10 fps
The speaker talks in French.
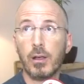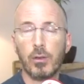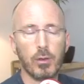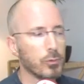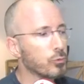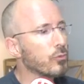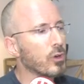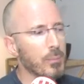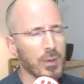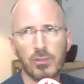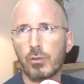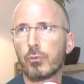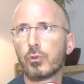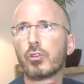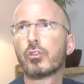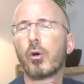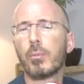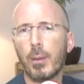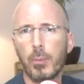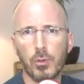Euh, souvent, les personnes vont
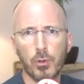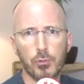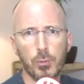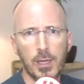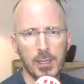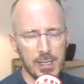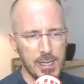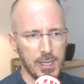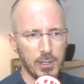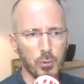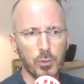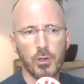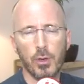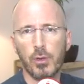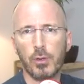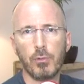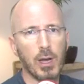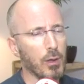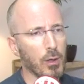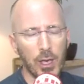s'endormir pendant le soin. Donc euh,
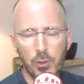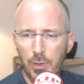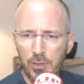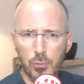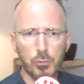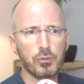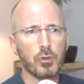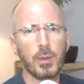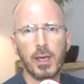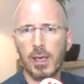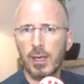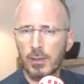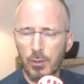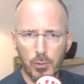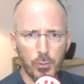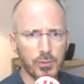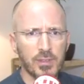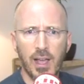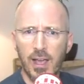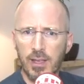voilà, régulation du sommeil, euh,
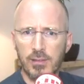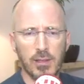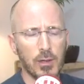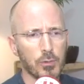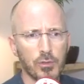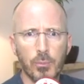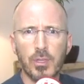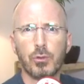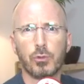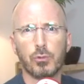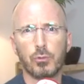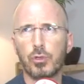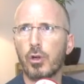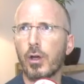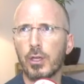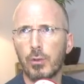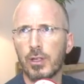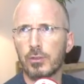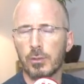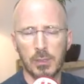stress et l'ensemble des tensions du corps,
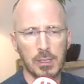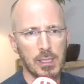régulation.